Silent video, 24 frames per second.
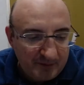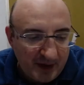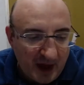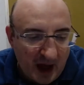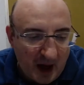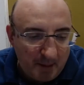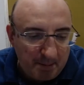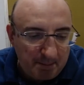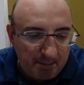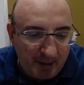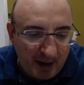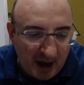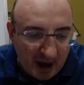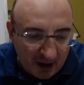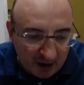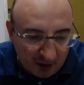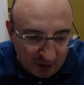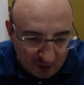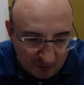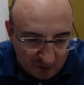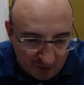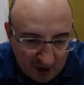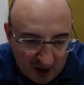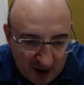a
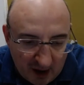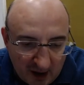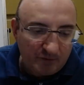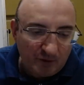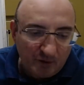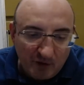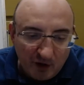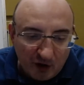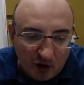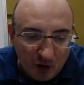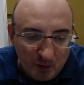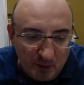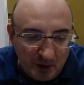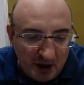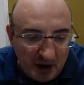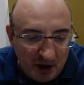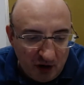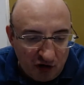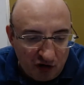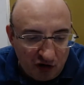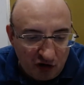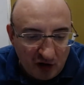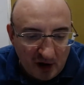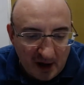Padova dove
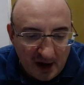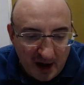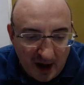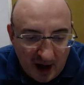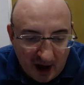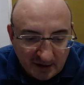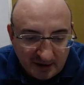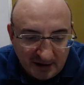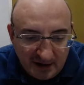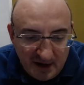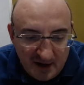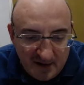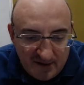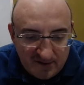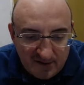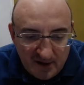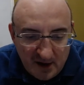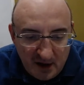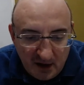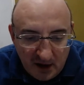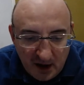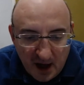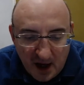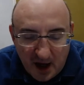comincia ad
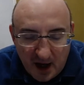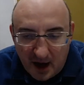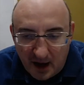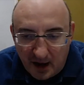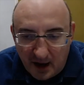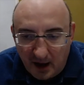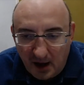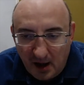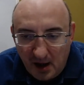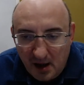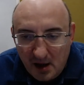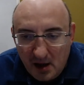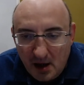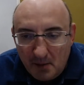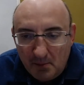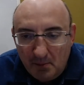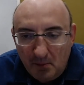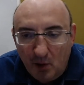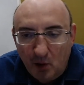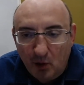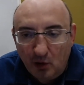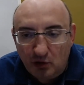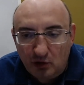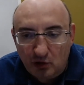insegnare
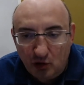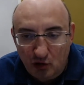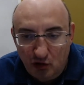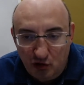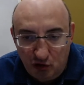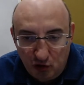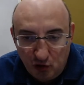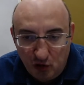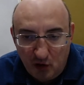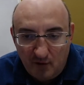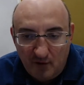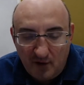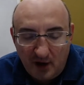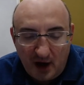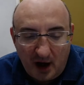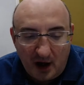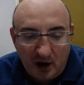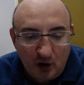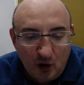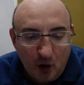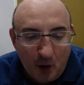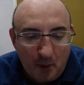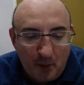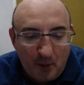molto
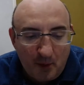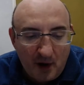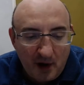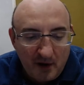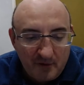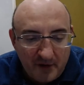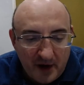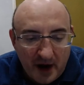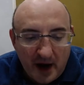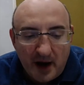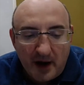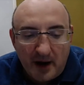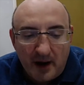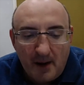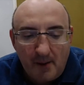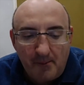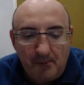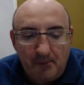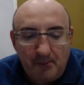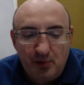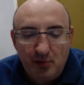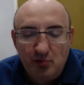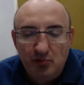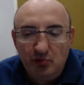giovane dopo aver
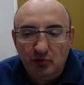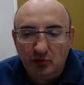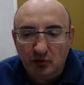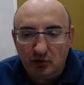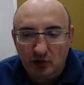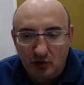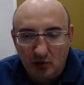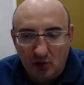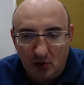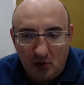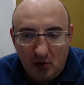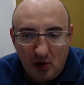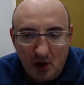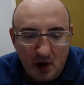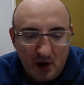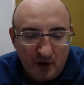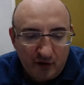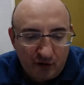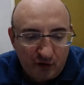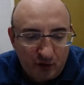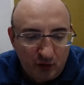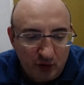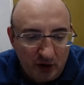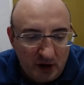appunto
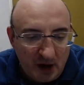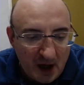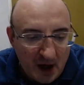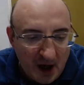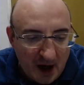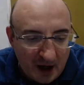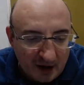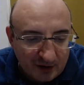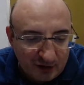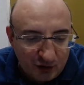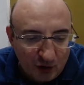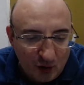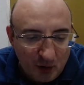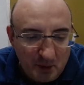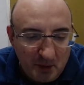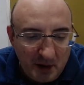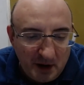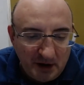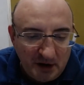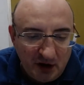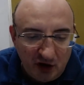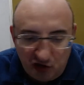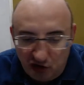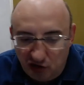studiato
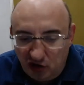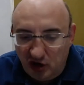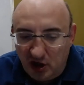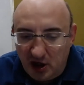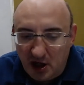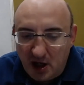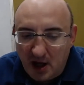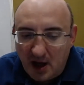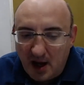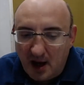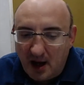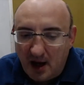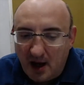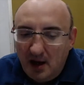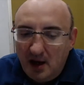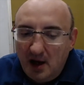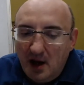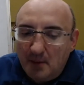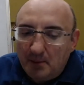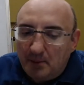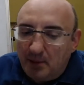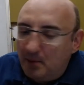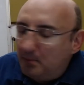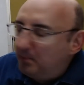medicina.
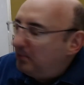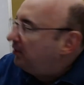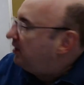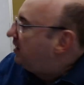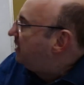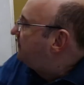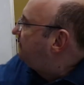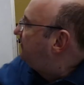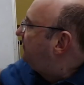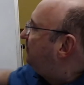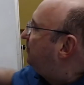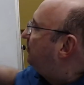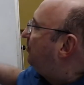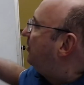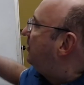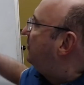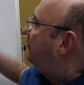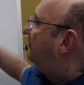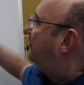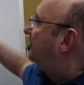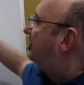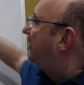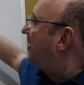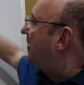Pomponazzi poi
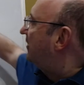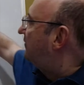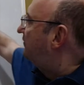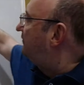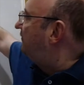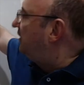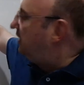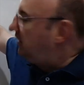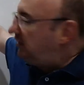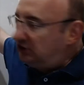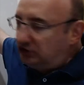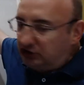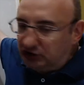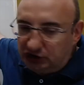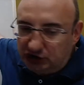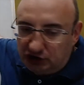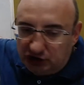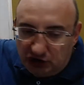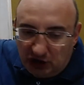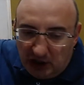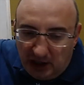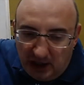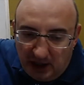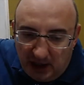si
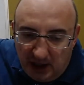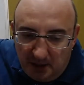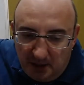trasferisce nel